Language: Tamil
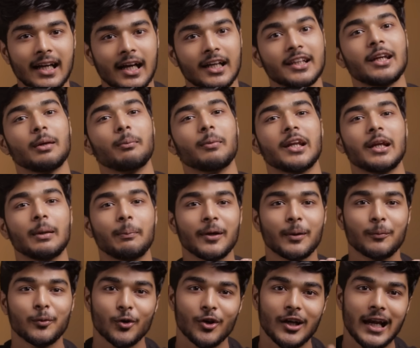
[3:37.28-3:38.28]
அண்ட் அதே மாதிரி
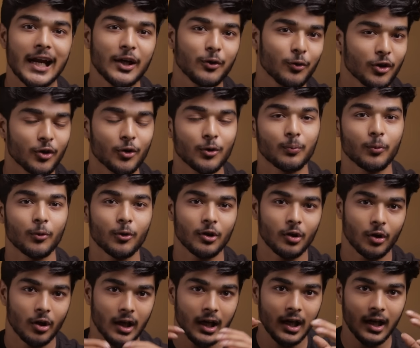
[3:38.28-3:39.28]
இப்போ நம்ம ஒரு லேட் ஒர்க் அவுட்
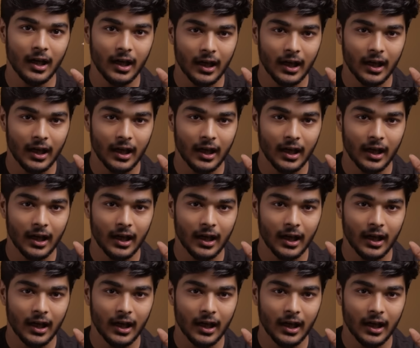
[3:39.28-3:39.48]
போடுறோம்னா